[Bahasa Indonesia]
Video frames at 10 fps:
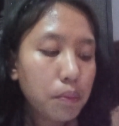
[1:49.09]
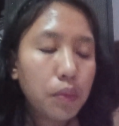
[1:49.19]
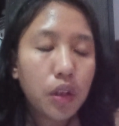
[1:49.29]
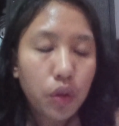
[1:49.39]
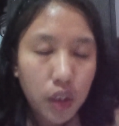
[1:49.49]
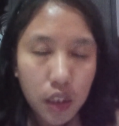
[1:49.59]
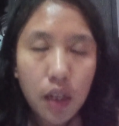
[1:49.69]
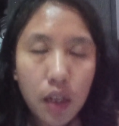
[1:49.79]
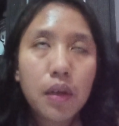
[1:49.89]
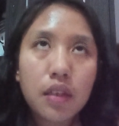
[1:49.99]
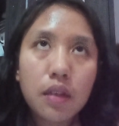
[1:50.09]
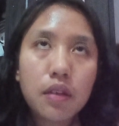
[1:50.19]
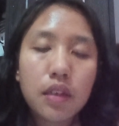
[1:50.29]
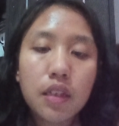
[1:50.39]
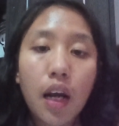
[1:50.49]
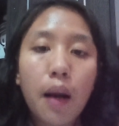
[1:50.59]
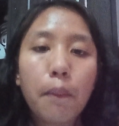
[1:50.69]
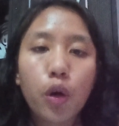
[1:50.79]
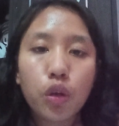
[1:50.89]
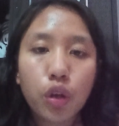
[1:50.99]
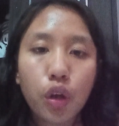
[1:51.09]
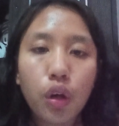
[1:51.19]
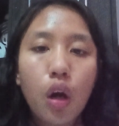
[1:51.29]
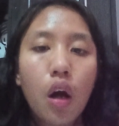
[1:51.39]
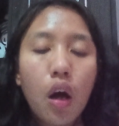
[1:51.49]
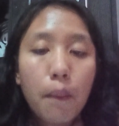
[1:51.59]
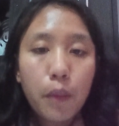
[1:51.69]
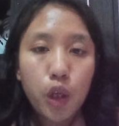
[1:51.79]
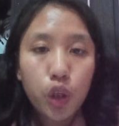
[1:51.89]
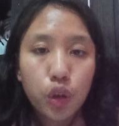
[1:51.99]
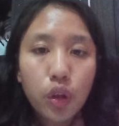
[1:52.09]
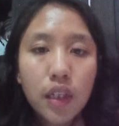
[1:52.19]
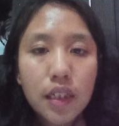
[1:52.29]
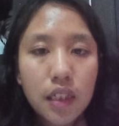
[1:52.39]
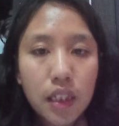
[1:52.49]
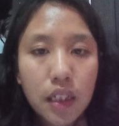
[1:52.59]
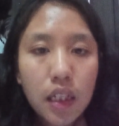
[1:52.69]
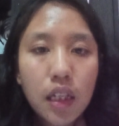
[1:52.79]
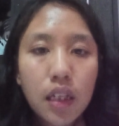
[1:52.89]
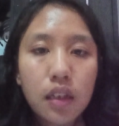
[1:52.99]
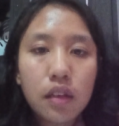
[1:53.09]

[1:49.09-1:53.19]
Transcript: metodenya masih secara monoton monoton di sini